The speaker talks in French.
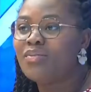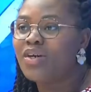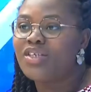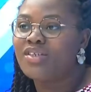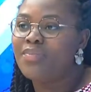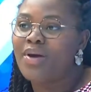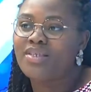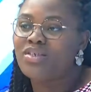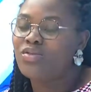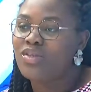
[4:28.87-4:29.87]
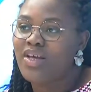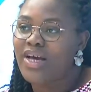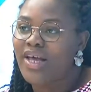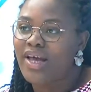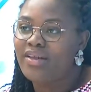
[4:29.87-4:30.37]
Moi, j'étais partie sur une
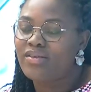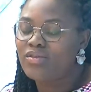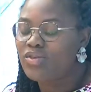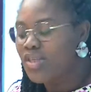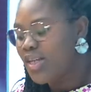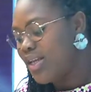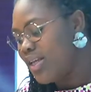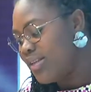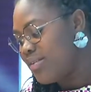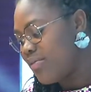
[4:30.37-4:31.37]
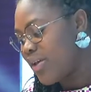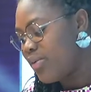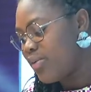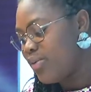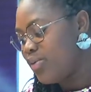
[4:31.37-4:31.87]
carrière à l'étranger et c'est vrai
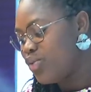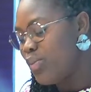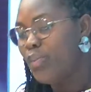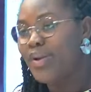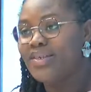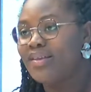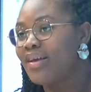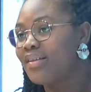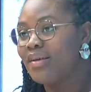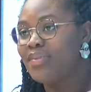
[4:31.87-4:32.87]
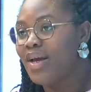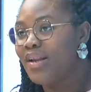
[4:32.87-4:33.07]
que je me plaisais très très bien à